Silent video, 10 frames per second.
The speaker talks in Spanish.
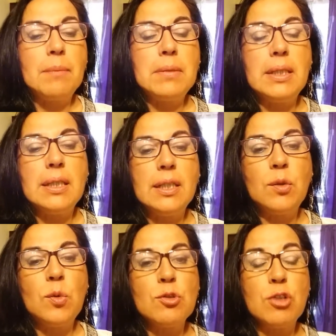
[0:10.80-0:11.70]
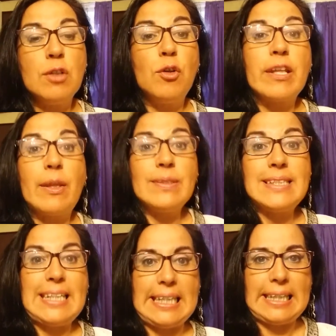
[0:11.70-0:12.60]
a mi curso de bordado en
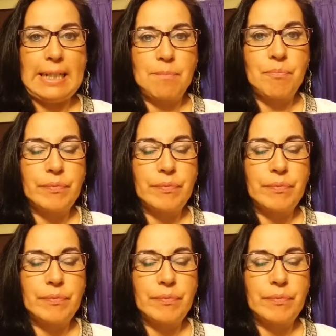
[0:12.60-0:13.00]
cinta.